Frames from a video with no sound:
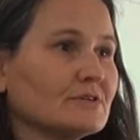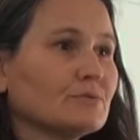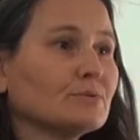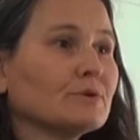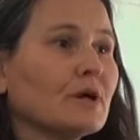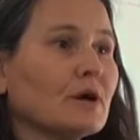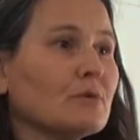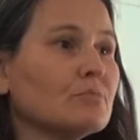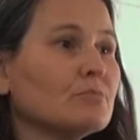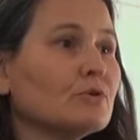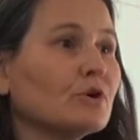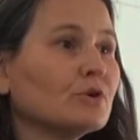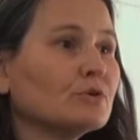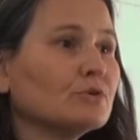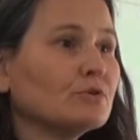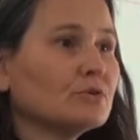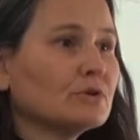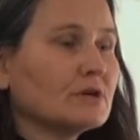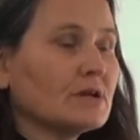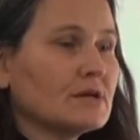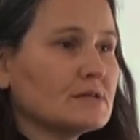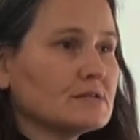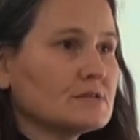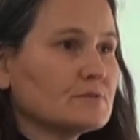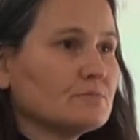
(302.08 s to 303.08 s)
on a un blog de
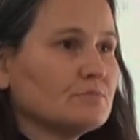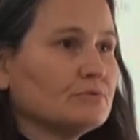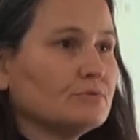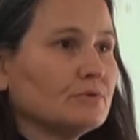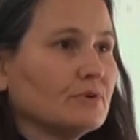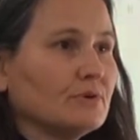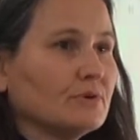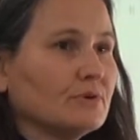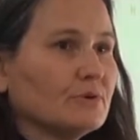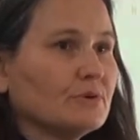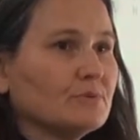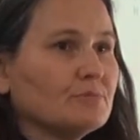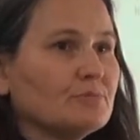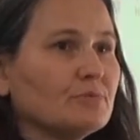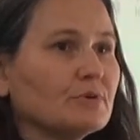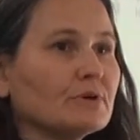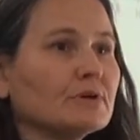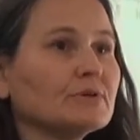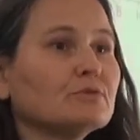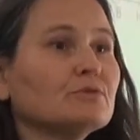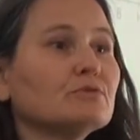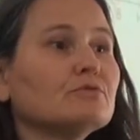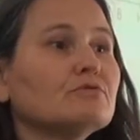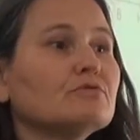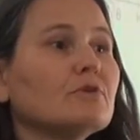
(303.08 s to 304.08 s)
classe pour,
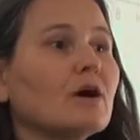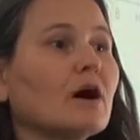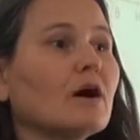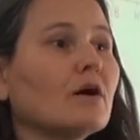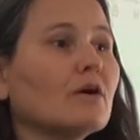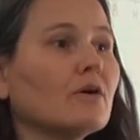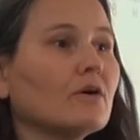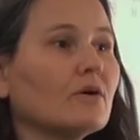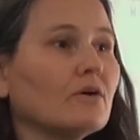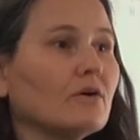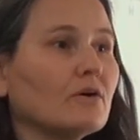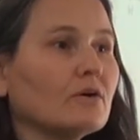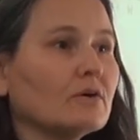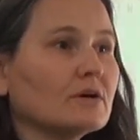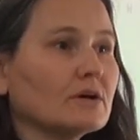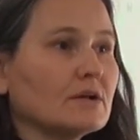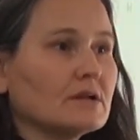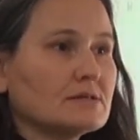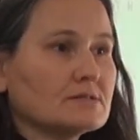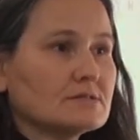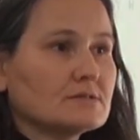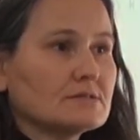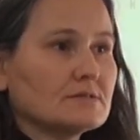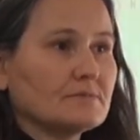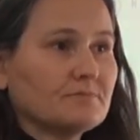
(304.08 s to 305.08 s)
les devoirs en
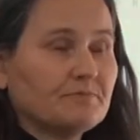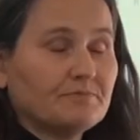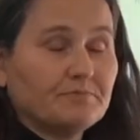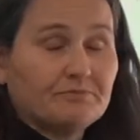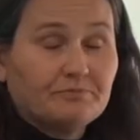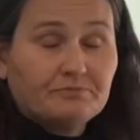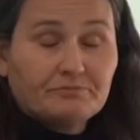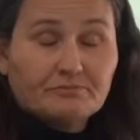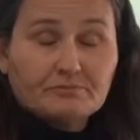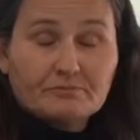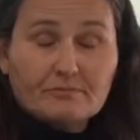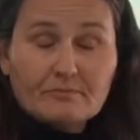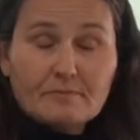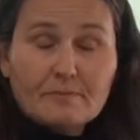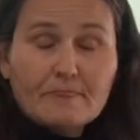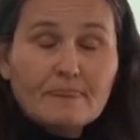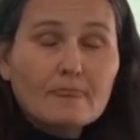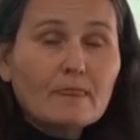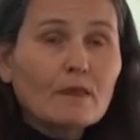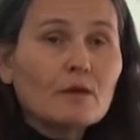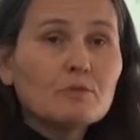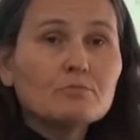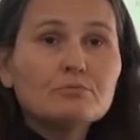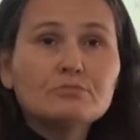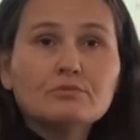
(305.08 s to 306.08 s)
classe,
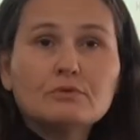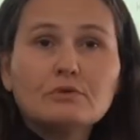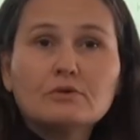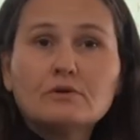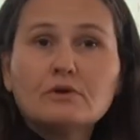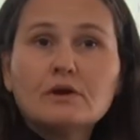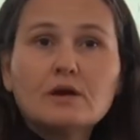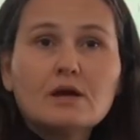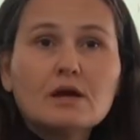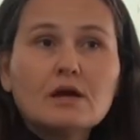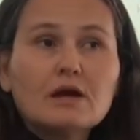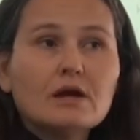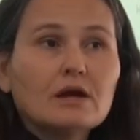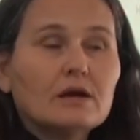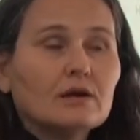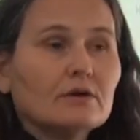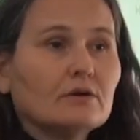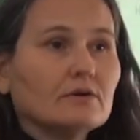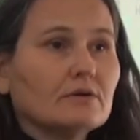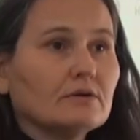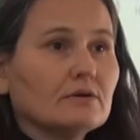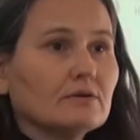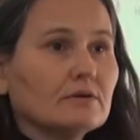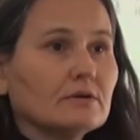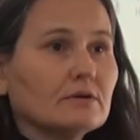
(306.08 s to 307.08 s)
pour
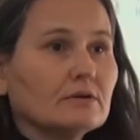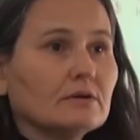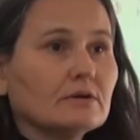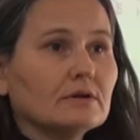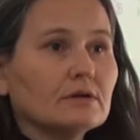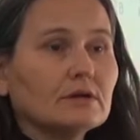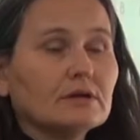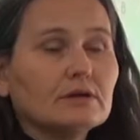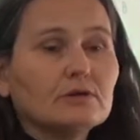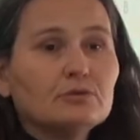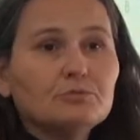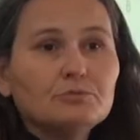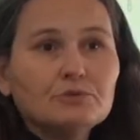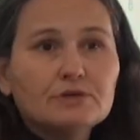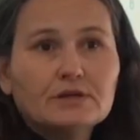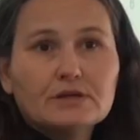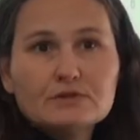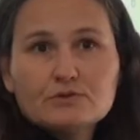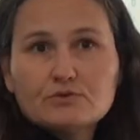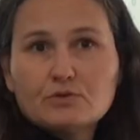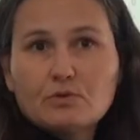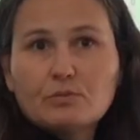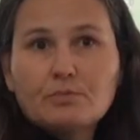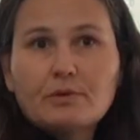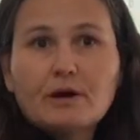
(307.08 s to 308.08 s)
les,
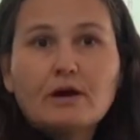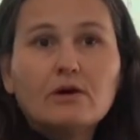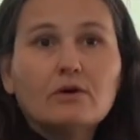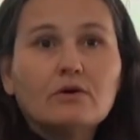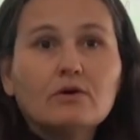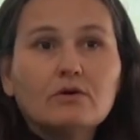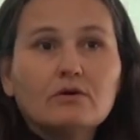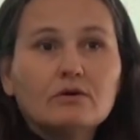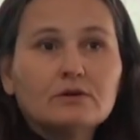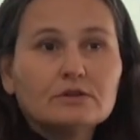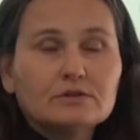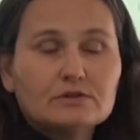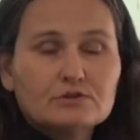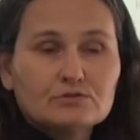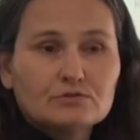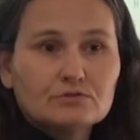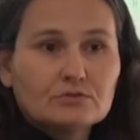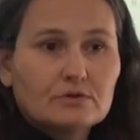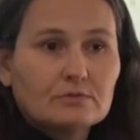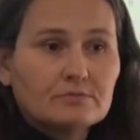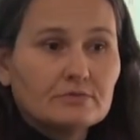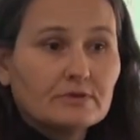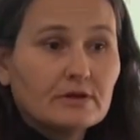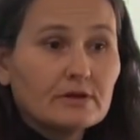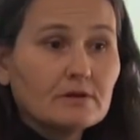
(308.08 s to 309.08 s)
communications aux parents et des choses
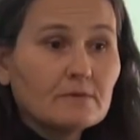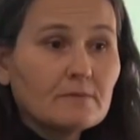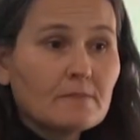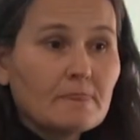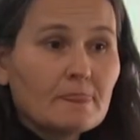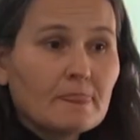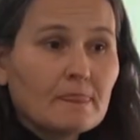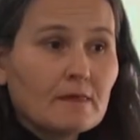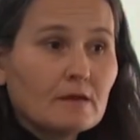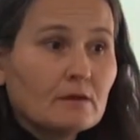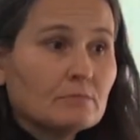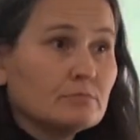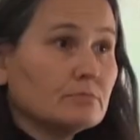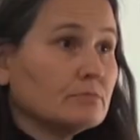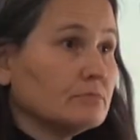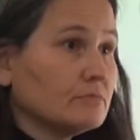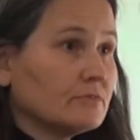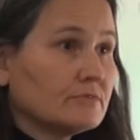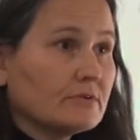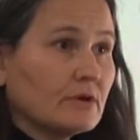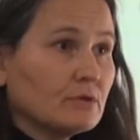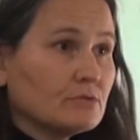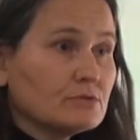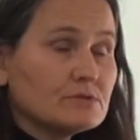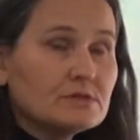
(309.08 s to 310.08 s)
comme ça.
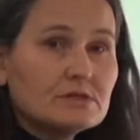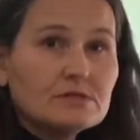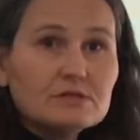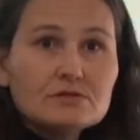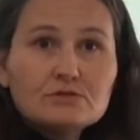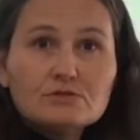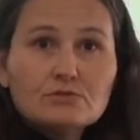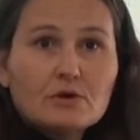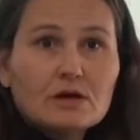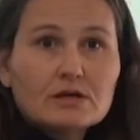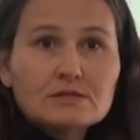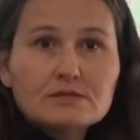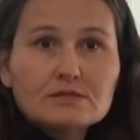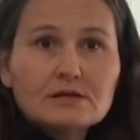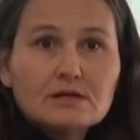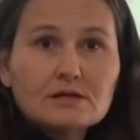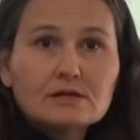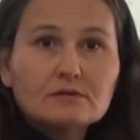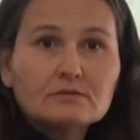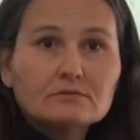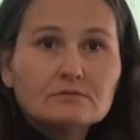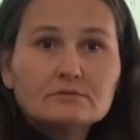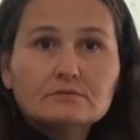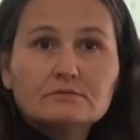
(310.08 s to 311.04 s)
Ça aussi, ils y ont accès.